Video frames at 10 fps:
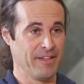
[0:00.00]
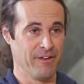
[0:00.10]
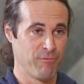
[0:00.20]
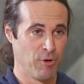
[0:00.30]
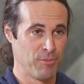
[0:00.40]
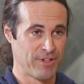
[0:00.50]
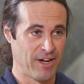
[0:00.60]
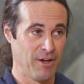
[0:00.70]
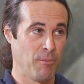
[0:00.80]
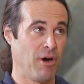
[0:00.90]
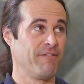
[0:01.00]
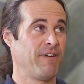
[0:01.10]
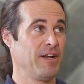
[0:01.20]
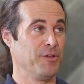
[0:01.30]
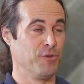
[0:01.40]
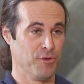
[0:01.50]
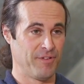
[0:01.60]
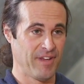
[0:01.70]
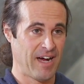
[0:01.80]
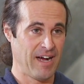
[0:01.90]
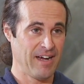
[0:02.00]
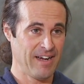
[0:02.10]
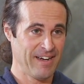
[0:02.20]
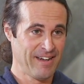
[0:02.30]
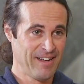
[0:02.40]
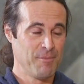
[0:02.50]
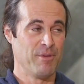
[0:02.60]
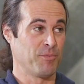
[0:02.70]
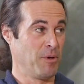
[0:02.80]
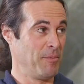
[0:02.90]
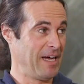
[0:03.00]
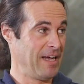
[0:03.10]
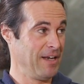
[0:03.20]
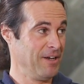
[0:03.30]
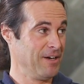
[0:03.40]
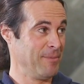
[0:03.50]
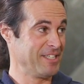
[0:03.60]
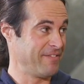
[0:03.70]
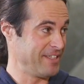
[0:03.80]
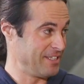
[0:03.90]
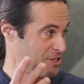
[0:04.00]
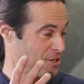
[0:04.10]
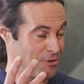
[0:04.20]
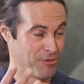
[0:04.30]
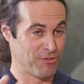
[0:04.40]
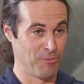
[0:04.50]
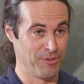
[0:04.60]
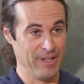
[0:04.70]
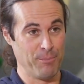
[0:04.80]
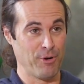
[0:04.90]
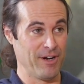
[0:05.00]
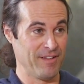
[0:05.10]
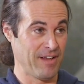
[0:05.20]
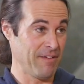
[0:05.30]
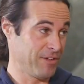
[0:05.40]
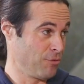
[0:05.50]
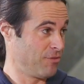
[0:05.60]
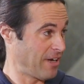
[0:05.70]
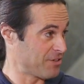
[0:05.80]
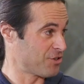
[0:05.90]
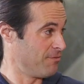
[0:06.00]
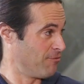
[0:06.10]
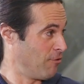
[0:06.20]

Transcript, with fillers: à neuf mois plus tard, ils m'ont offert le deux tiers à ce moment-là, ben, j'avais déjà conçu mon idée pour un tiers. Avec deux tiers, je le